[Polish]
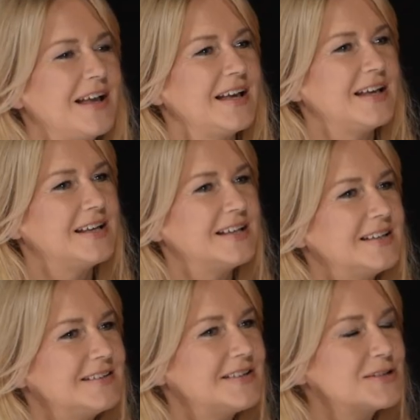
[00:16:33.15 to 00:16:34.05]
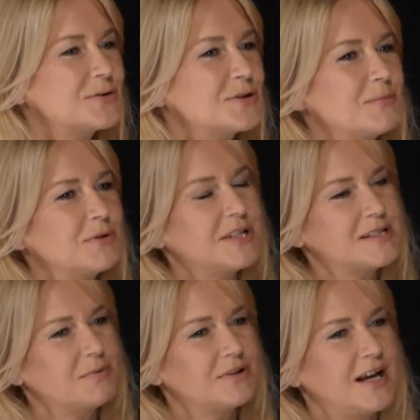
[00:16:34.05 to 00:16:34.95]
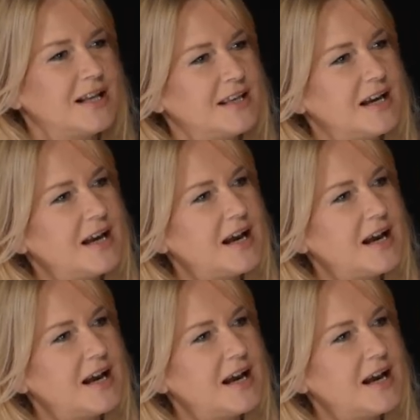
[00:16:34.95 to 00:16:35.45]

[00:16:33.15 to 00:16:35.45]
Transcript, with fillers: E, więc różne były te spotkania,